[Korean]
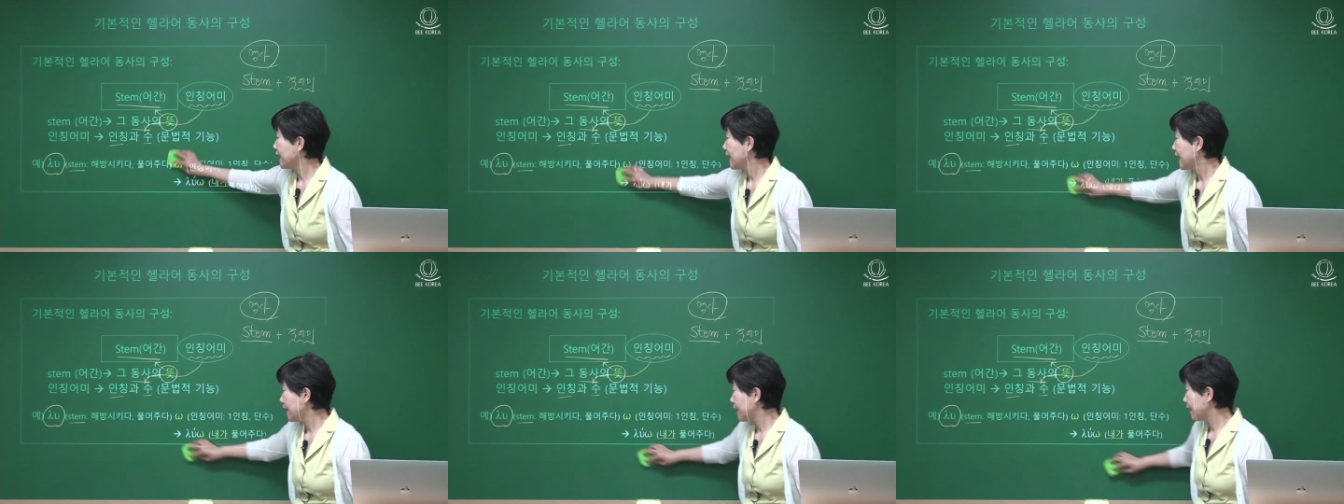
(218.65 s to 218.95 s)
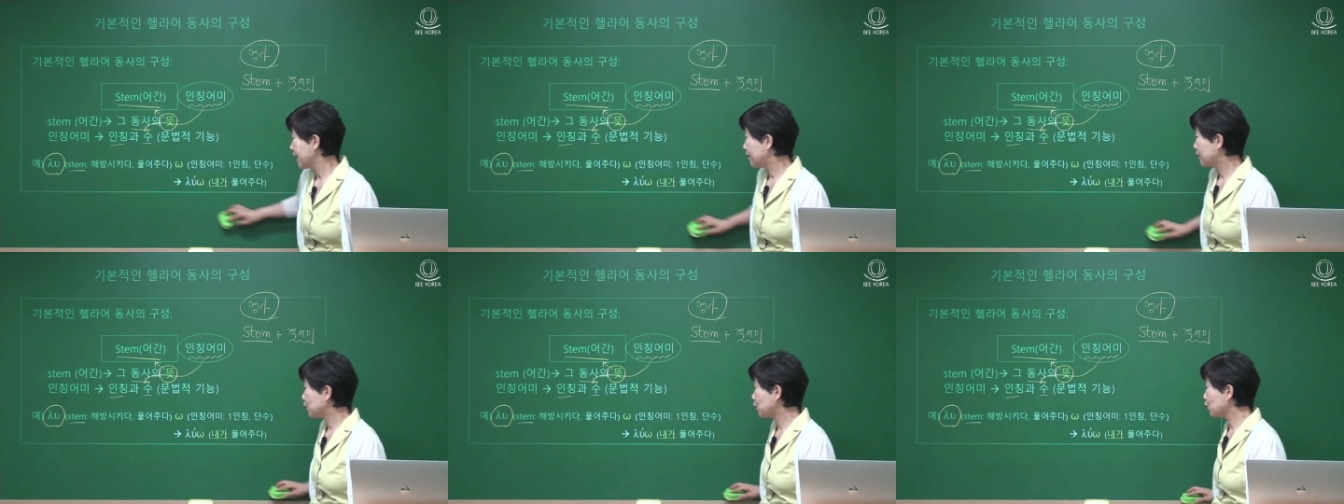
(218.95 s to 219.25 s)
에,
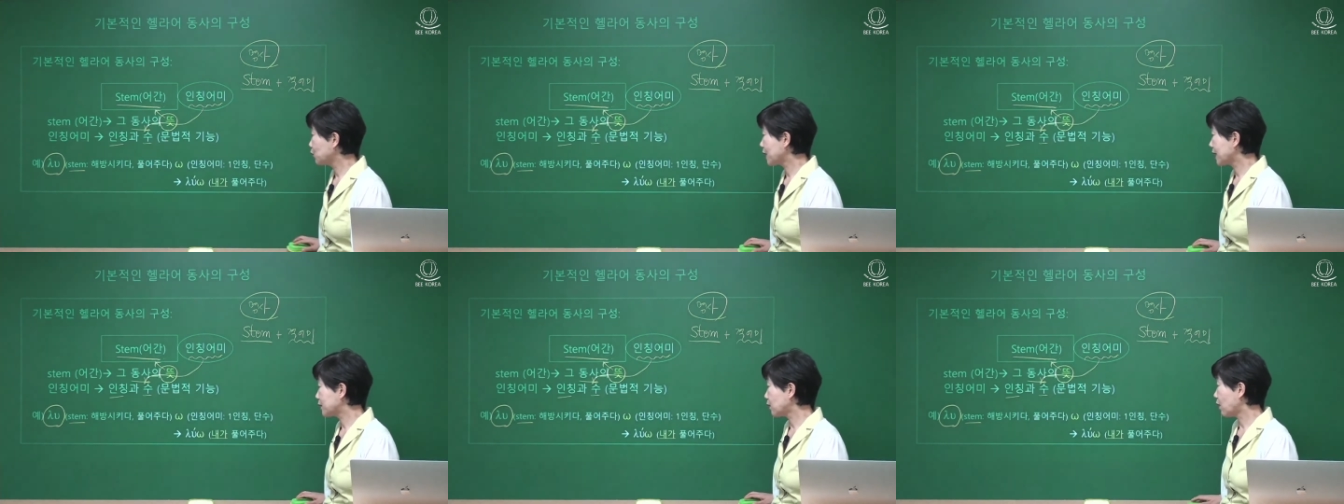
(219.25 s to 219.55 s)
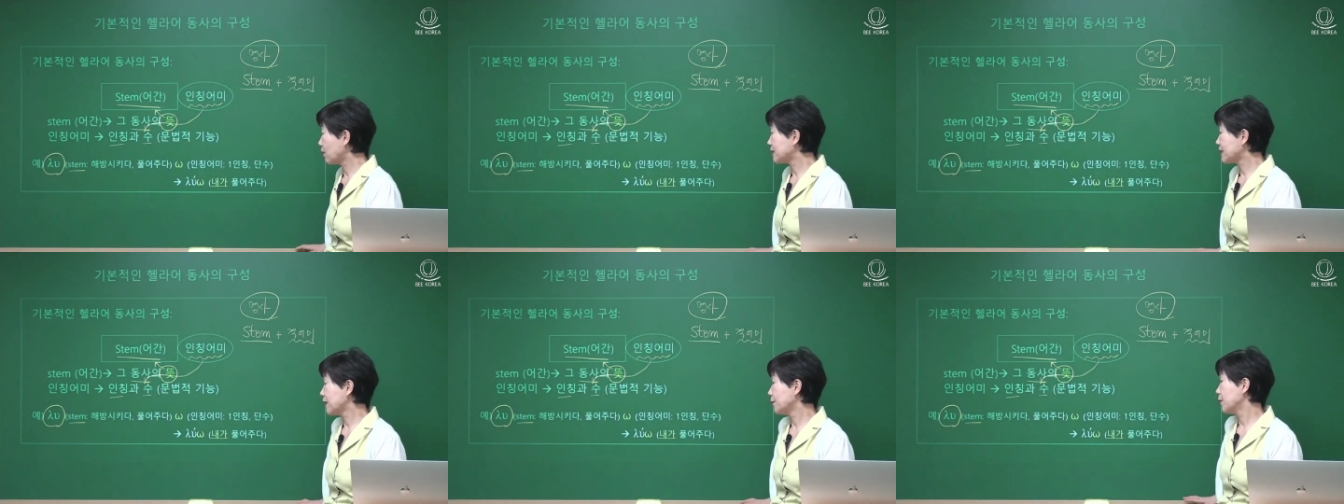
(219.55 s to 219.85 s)
예, 또 우리가
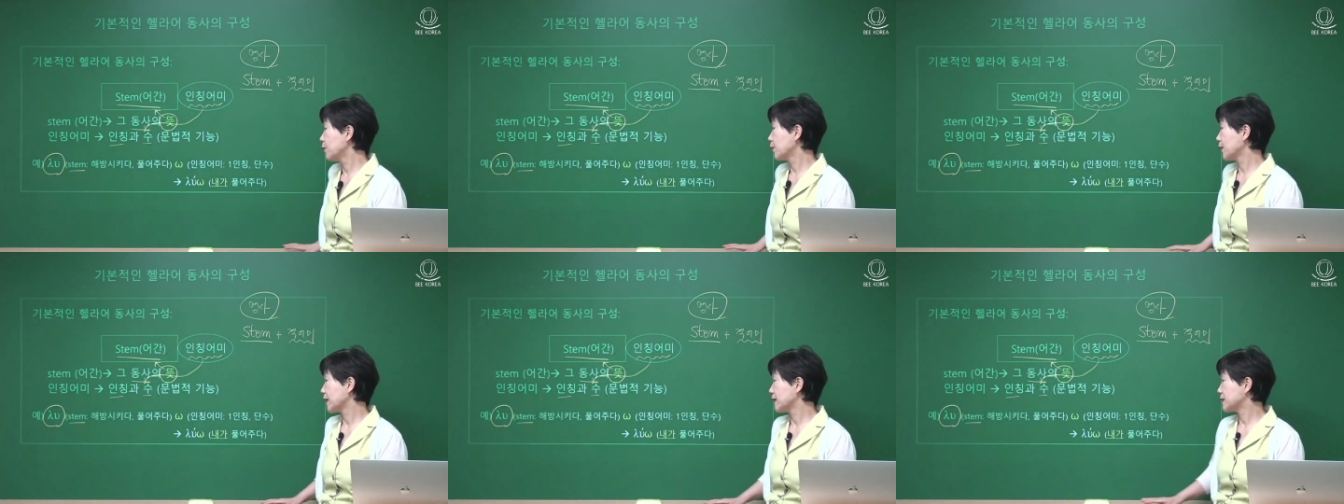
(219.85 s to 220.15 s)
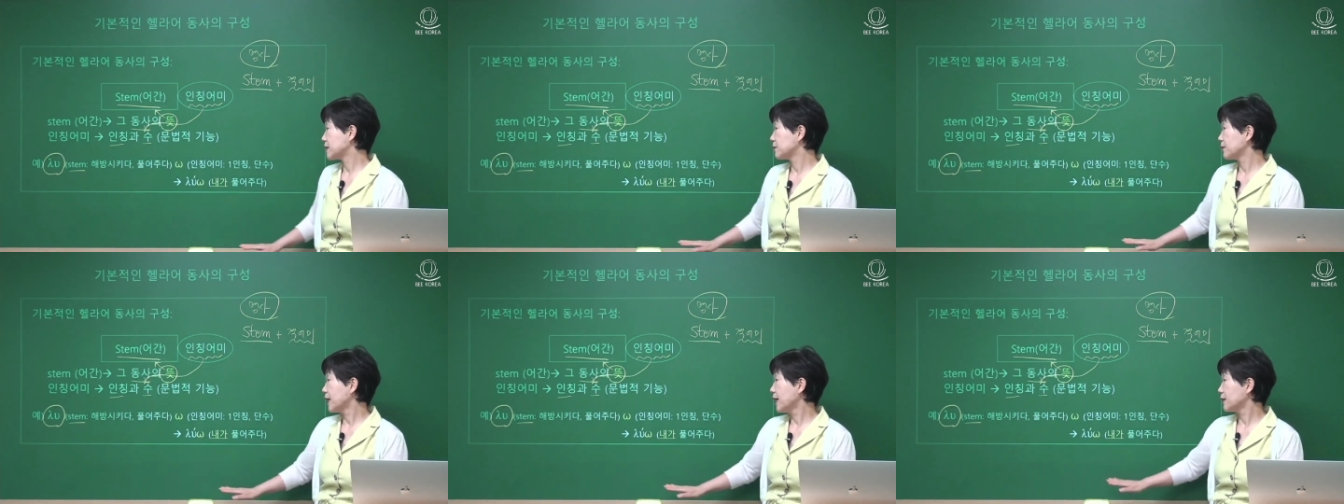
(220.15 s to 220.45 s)
더
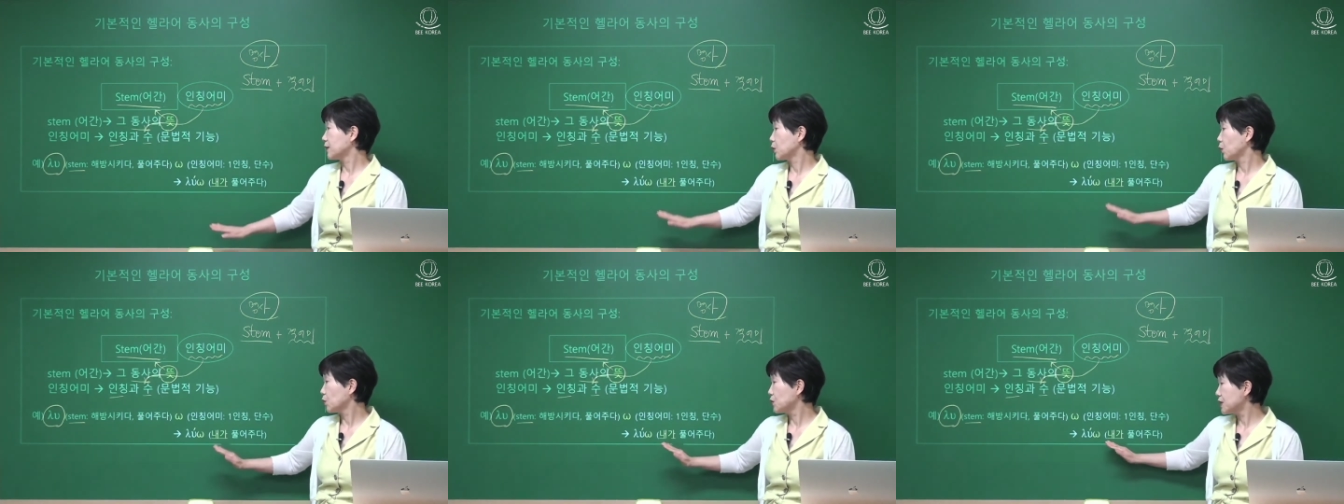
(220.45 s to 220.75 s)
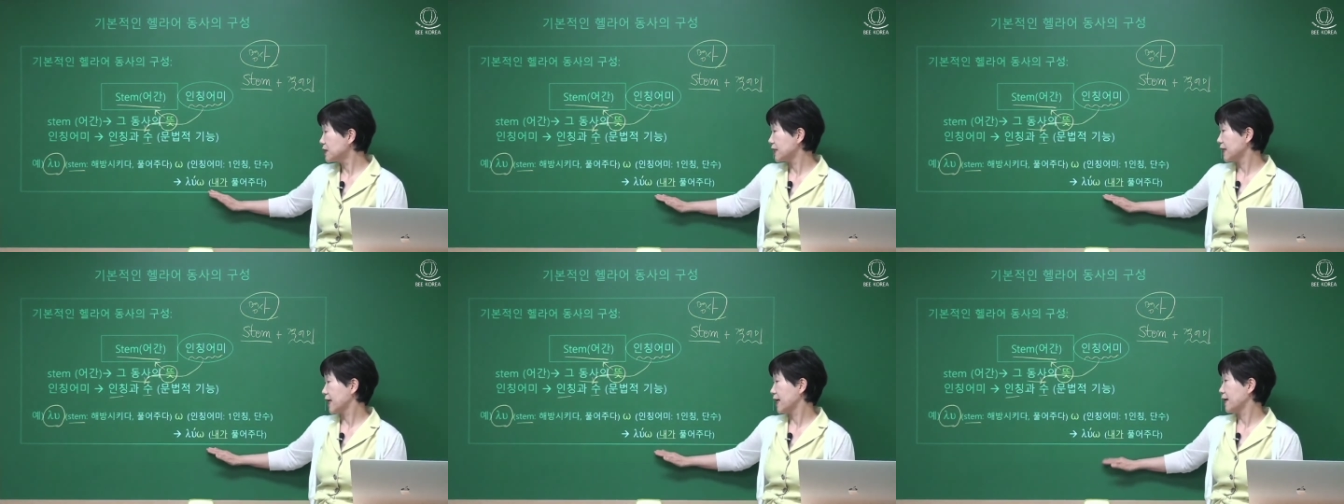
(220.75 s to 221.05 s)
살펴보겠지만
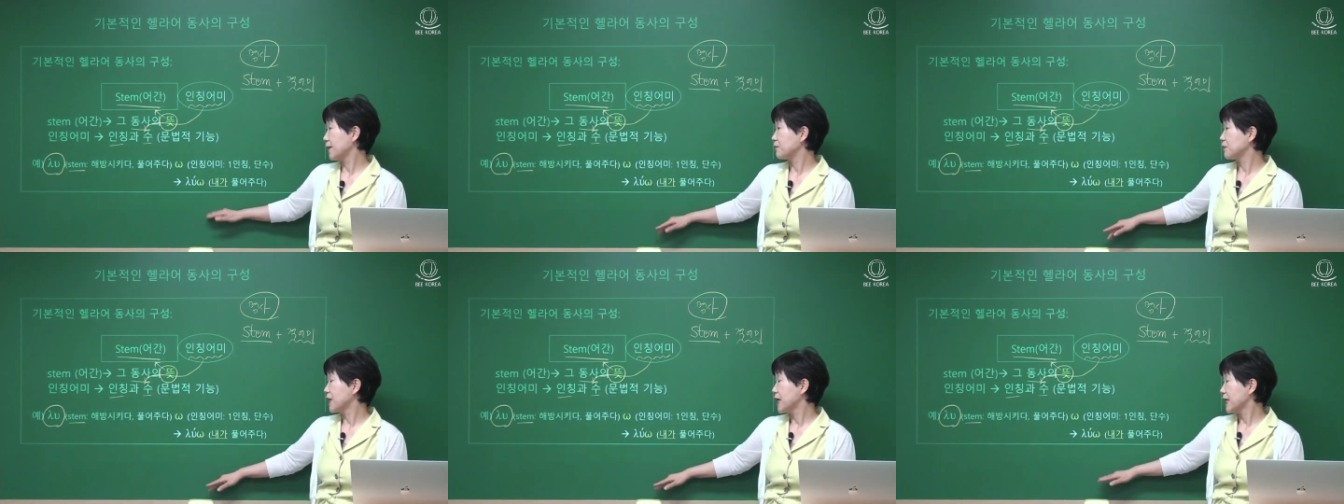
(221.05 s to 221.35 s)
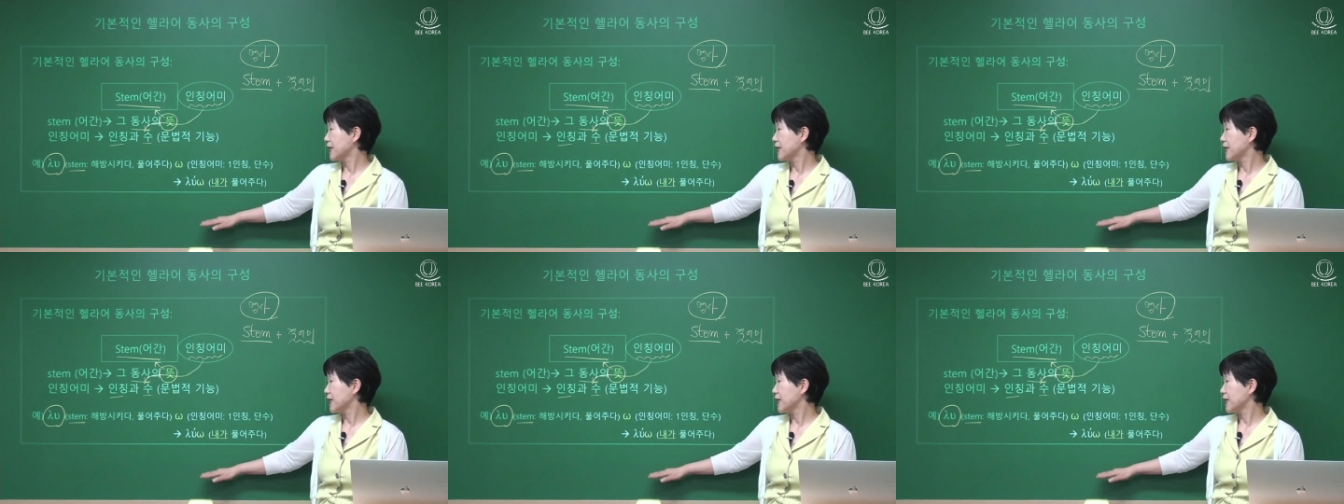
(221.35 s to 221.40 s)
동시에